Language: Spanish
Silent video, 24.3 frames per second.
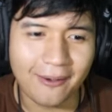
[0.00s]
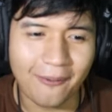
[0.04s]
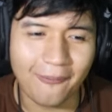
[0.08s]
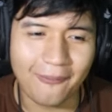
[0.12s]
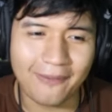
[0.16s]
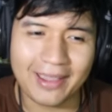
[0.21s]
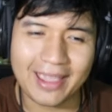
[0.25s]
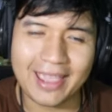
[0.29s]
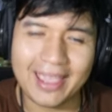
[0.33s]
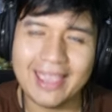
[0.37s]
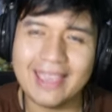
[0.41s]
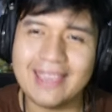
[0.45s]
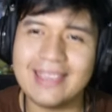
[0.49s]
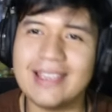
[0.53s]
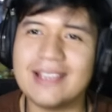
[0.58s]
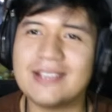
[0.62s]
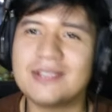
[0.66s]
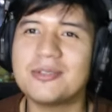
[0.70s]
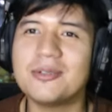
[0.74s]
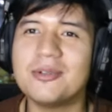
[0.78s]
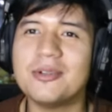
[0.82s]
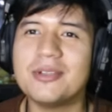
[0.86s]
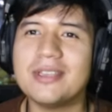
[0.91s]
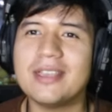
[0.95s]
Ok, ya
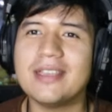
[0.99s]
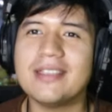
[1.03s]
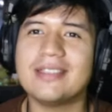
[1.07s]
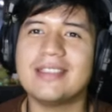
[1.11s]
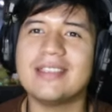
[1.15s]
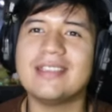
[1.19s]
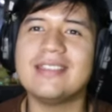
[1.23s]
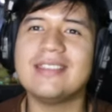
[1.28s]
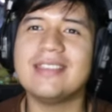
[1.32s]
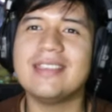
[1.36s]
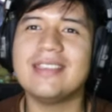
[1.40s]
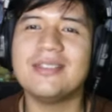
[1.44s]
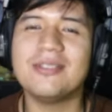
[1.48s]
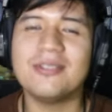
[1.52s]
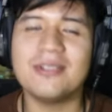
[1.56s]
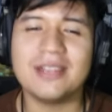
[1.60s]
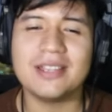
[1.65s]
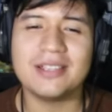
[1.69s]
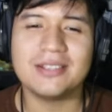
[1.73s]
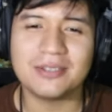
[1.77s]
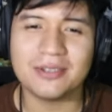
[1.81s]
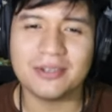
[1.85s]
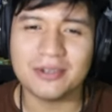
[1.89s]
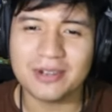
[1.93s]
estoy entendiendo
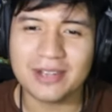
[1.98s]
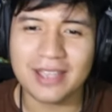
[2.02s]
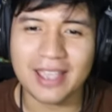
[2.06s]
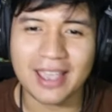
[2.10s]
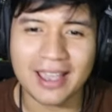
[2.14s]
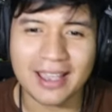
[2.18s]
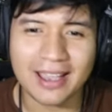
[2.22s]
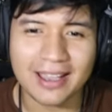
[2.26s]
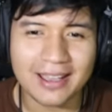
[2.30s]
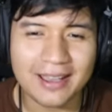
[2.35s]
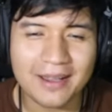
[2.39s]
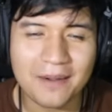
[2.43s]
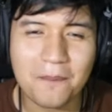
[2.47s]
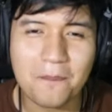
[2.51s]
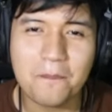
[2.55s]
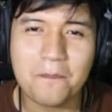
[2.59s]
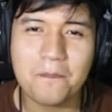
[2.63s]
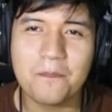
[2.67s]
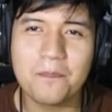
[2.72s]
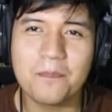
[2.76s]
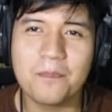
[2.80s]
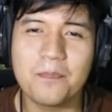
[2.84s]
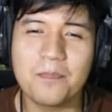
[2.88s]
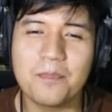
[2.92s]
la historia.
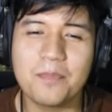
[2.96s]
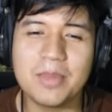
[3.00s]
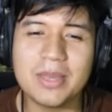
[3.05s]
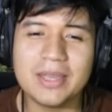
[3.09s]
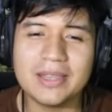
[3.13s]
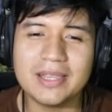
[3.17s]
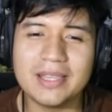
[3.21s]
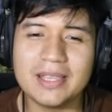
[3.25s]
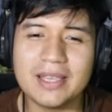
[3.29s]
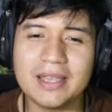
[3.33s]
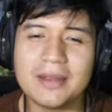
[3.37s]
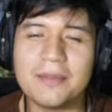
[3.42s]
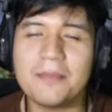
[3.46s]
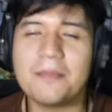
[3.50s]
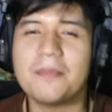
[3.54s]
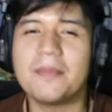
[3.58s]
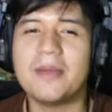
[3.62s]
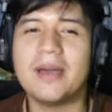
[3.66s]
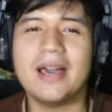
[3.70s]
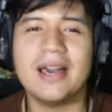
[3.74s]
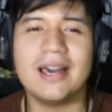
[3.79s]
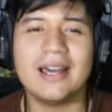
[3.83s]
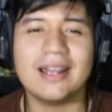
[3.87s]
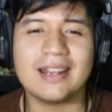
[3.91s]
Peter
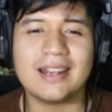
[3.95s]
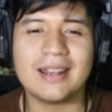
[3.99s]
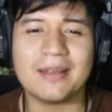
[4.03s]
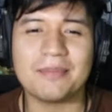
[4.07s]
va a